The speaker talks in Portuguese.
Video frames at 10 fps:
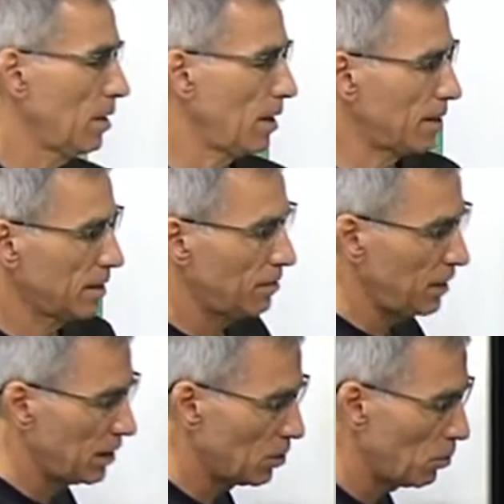uh,
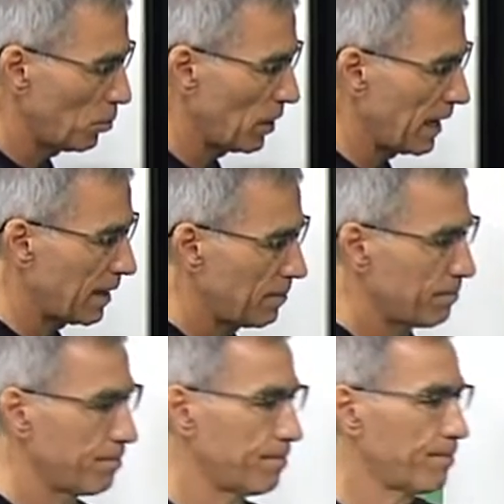dividido por L.
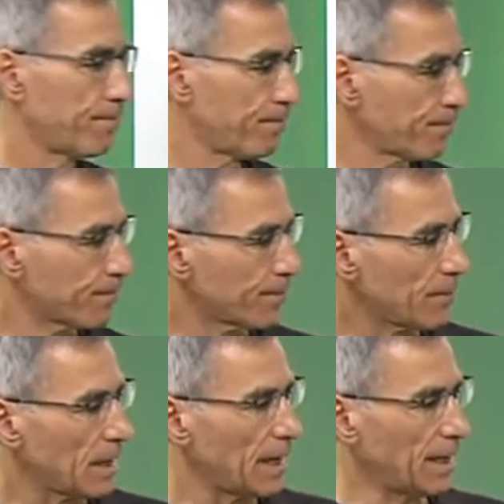
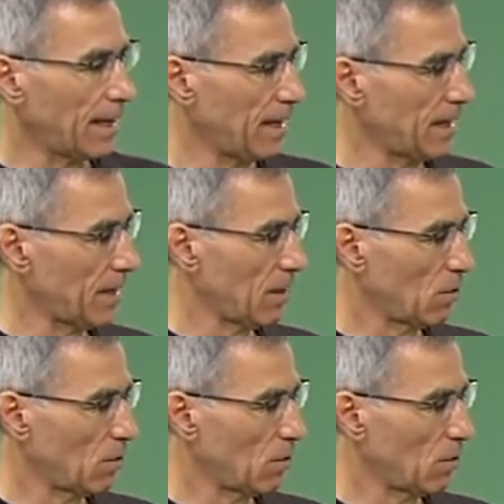É,